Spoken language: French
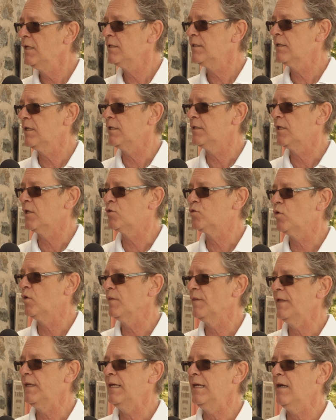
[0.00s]
qui a été
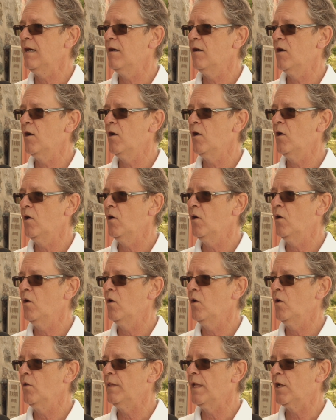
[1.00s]
tourné,
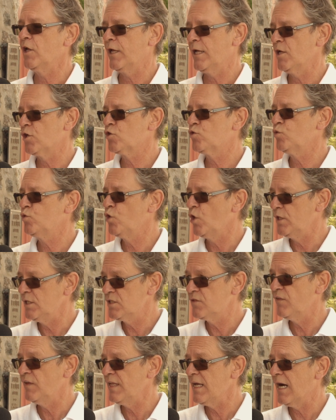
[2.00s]
dans lequel joue
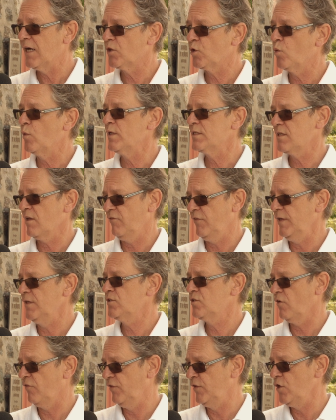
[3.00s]
Denise Filiatro et sa fille
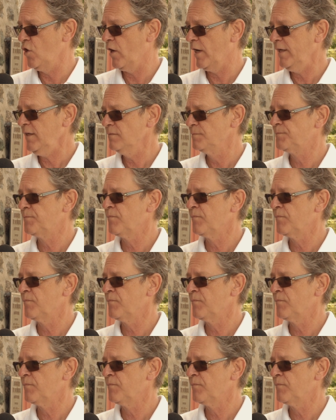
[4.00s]
Sophie Laurent.